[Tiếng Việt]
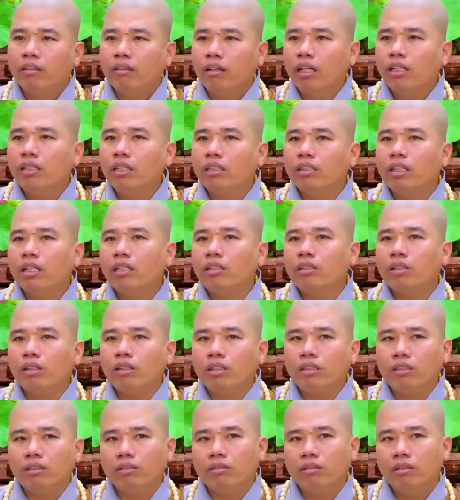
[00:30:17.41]
Nên những Đức
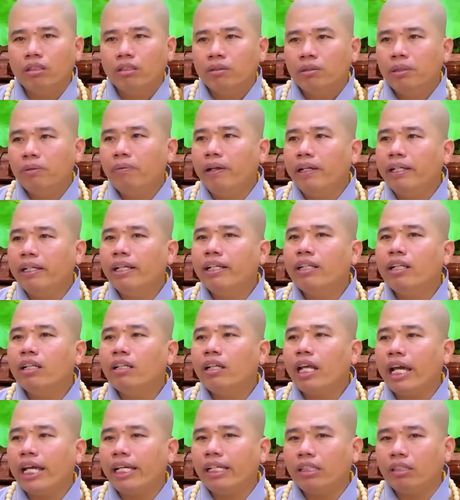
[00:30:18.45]
nói quý vị đi
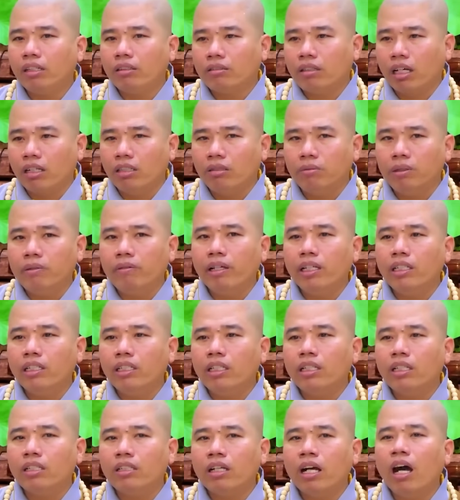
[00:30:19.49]
đến đây từ từ, quý vị
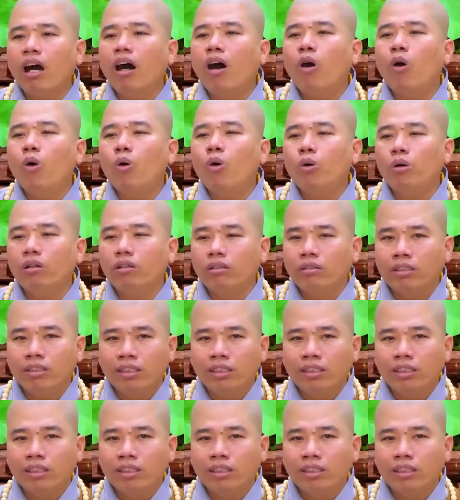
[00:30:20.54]
gì hâu